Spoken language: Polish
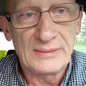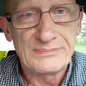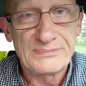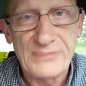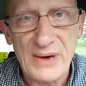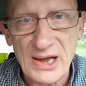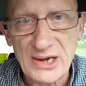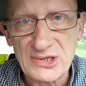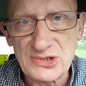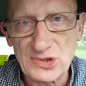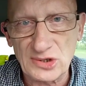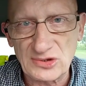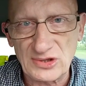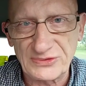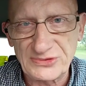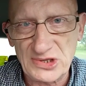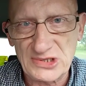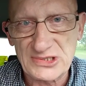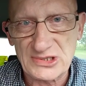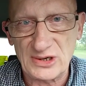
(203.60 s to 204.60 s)
bardzo
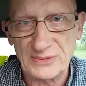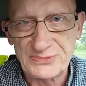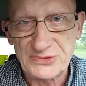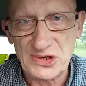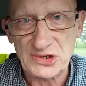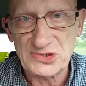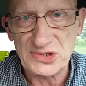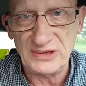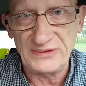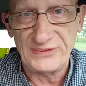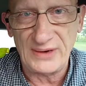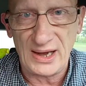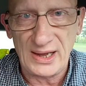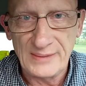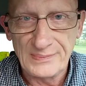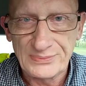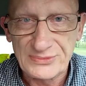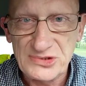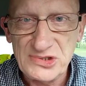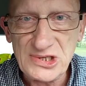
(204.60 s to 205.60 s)
to wszystko przeżywa.
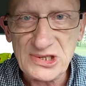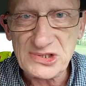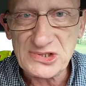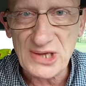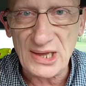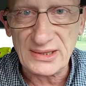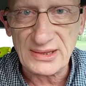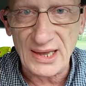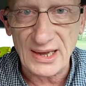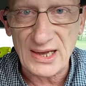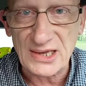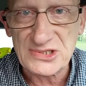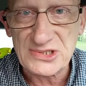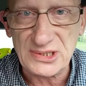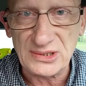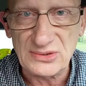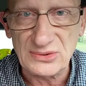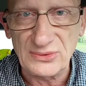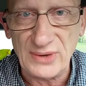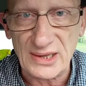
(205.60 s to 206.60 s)
Dzisiaj taka
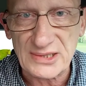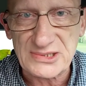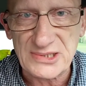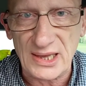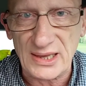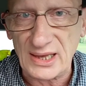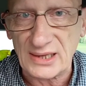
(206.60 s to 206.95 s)
sytuacja,